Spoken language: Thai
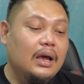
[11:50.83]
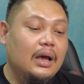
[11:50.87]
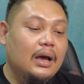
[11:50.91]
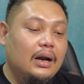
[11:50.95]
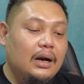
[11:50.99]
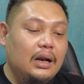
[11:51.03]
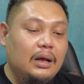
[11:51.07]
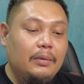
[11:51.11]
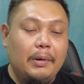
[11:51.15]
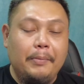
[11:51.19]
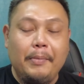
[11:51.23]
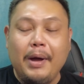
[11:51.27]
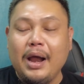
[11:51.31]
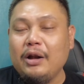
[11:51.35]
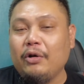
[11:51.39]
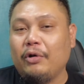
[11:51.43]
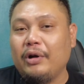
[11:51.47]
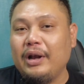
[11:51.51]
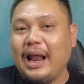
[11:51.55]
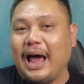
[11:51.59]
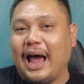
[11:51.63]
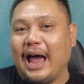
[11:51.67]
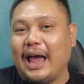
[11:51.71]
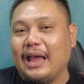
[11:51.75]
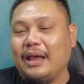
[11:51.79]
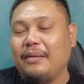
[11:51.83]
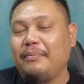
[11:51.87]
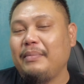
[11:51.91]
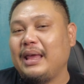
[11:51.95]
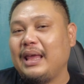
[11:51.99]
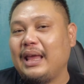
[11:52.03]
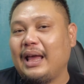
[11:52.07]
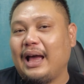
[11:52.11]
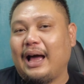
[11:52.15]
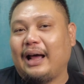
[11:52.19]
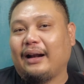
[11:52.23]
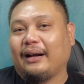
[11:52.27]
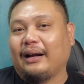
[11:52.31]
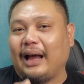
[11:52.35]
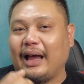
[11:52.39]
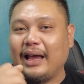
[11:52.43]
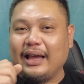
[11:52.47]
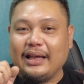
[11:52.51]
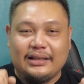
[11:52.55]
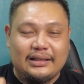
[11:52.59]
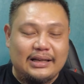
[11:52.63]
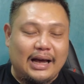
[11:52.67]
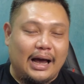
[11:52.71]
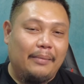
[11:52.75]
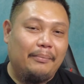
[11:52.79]
หรือเพื่อนๆคนไหนมีอะไร
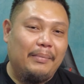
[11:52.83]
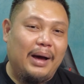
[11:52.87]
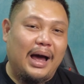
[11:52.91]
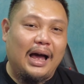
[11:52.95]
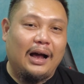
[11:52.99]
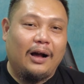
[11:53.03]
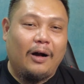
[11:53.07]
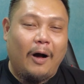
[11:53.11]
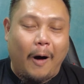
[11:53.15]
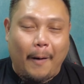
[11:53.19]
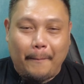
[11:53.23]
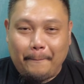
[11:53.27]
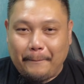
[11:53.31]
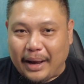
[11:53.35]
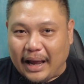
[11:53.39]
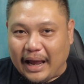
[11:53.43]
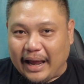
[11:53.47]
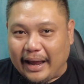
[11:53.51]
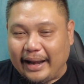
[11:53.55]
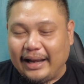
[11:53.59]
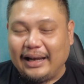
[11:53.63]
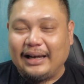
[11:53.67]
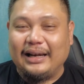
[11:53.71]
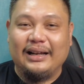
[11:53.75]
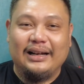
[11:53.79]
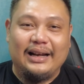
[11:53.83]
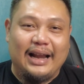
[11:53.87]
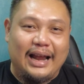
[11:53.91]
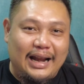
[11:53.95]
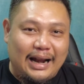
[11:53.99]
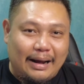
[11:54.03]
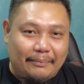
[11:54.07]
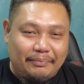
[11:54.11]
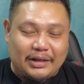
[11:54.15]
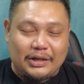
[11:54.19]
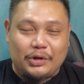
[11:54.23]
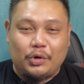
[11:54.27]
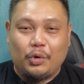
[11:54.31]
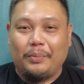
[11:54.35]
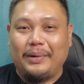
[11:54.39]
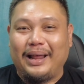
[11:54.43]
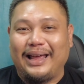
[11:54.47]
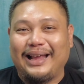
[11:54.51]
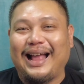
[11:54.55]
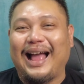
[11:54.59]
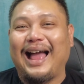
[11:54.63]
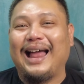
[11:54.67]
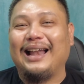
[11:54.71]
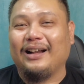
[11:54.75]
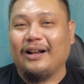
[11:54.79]
จะมาคอมเมนต์หรือแนะนำติชมรา
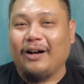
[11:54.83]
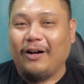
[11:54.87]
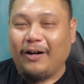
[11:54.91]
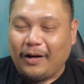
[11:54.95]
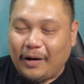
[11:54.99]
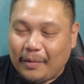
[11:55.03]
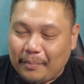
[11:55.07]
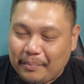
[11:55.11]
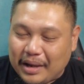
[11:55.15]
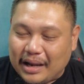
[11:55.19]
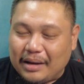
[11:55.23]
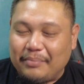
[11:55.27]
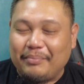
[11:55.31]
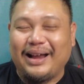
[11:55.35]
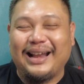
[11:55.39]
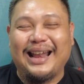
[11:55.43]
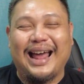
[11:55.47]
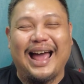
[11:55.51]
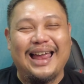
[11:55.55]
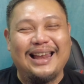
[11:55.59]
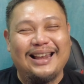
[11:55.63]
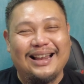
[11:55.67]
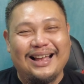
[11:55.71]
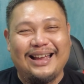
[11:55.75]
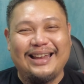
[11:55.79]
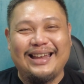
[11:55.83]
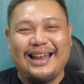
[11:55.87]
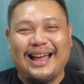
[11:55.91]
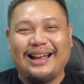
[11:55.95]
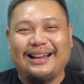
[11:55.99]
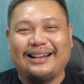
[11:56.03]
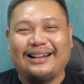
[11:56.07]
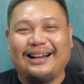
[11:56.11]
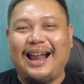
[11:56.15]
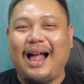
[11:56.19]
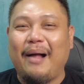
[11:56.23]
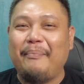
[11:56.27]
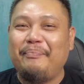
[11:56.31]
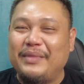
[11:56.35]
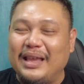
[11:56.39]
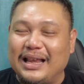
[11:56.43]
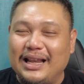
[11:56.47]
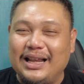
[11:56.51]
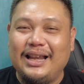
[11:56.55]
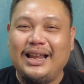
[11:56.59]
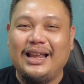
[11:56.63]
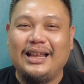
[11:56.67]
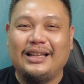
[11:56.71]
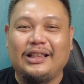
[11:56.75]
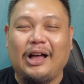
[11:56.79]
ยการก็คอมเมนต์มาได้เลยนะครับยิน
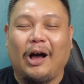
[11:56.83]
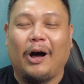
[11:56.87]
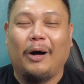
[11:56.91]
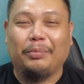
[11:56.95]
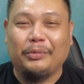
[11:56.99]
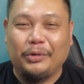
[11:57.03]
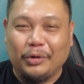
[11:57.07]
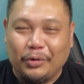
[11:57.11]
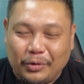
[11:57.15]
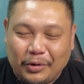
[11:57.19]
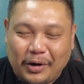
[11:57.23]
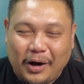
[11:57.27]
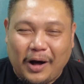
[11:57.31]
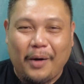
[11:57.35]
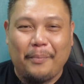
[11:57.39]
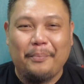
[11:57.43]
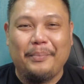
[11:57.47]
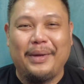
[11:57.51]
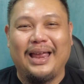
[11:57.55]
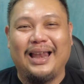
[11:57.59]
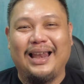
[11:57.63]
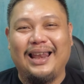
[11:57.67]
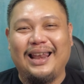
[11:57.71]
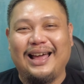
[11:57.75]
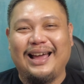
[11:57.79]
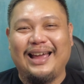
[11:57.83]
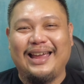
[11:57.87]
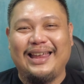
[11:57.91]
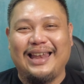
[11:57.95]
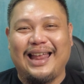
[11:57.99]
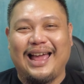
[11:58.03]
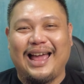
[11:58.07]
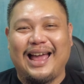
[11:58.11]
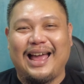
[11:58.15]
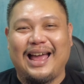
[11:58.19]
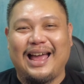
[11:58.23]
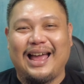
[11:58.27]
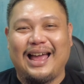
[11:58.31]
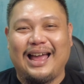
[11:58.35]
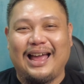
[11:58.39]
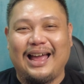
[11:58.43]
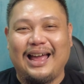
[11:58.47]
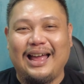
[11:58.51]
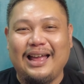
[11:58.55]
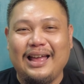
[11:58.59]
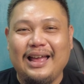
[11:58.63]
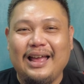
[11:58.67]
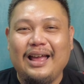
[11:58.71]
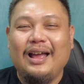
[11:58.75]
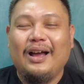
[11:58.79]
ดีตอบทุกคอมเมนต์เลยนะ
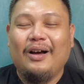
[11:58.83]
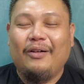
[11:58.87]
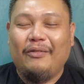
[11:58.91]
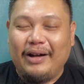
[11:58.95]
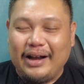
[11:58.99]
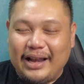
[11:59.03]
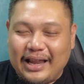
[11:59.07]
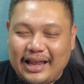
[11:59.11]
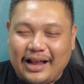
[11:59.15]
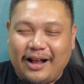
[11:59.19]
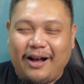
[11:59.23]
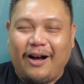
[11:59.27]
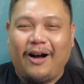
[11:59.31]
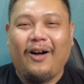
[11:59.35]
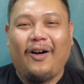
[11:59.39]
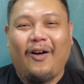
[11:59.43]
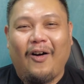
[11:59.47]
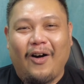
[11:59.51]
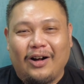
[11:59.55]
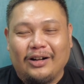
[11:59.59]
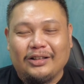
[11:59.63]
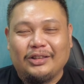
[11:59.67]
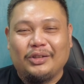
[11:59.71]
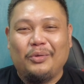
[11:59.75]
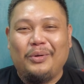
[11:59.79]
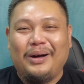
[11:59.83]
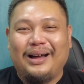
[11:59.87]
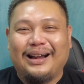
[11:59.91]
วันนี้ก็ขอตัว